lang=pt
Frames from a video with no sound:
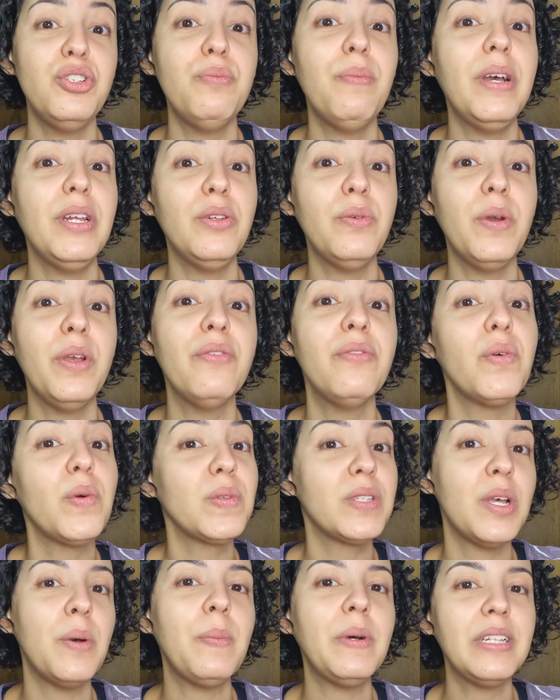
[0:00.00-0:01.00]
By the way, eu vou
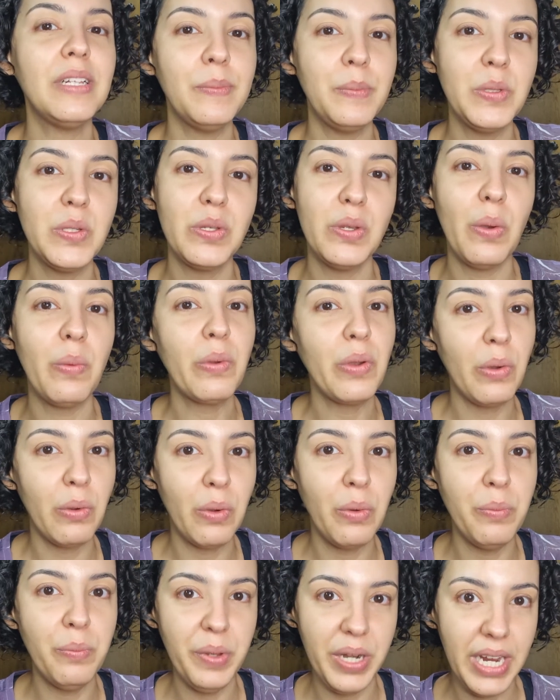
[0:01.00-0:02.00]
usar uma da que eu
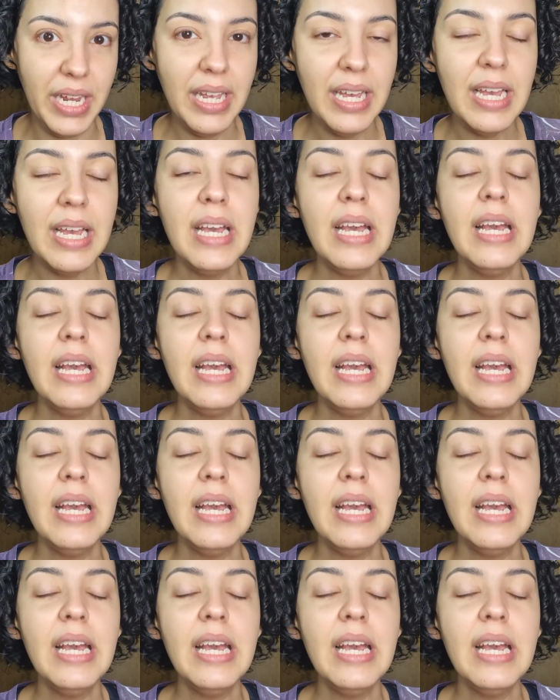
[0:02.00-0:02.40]
comprei.